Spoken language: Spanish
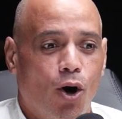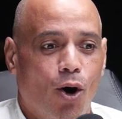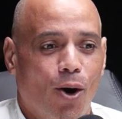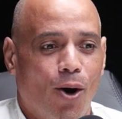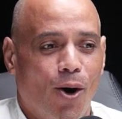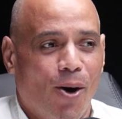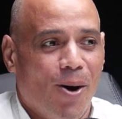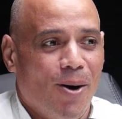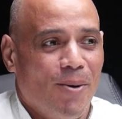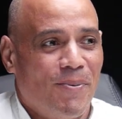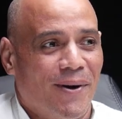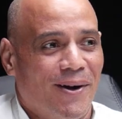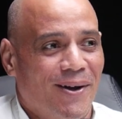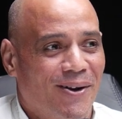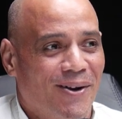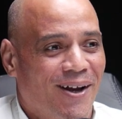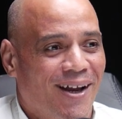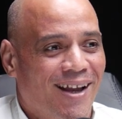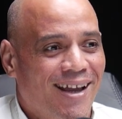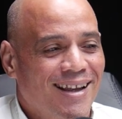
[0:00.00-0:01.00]
hacerse
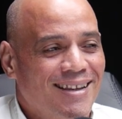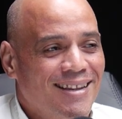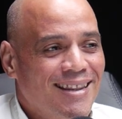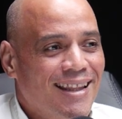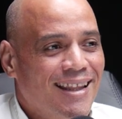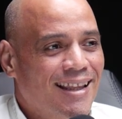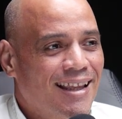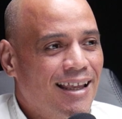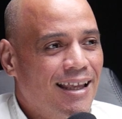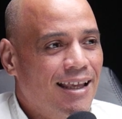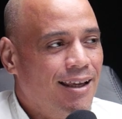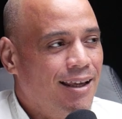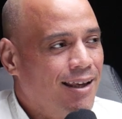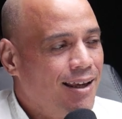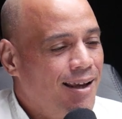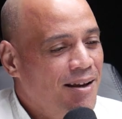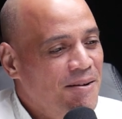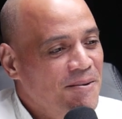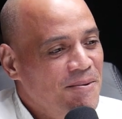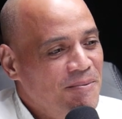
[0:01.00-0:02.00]
dinero. es un
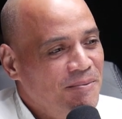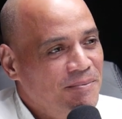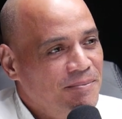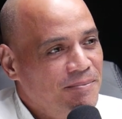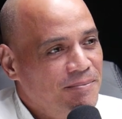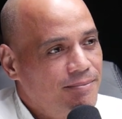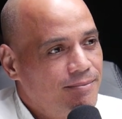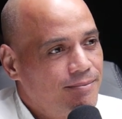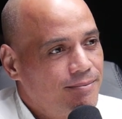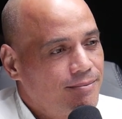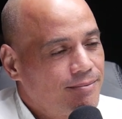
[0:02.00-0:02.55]
legal. y la cuota es muy